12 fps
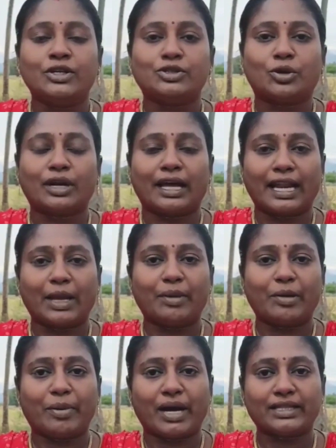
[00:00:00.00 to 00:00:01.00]
ஸோ நிறைய
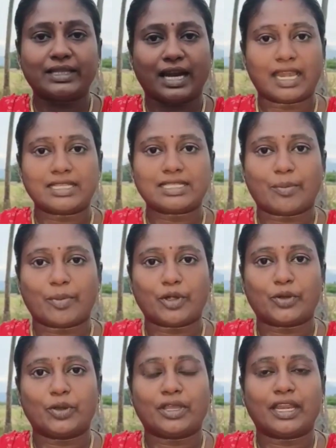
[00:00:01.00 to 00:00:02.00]
பேர் பார்த்து நல்லா
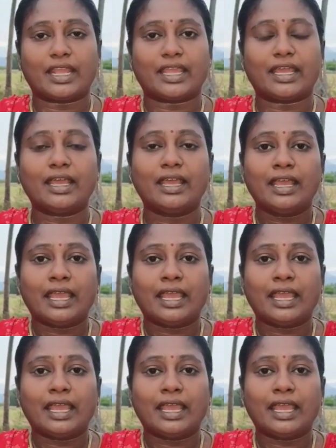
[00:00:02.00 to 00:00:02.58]
சப்போர்ட் கொடுக்குறீங்க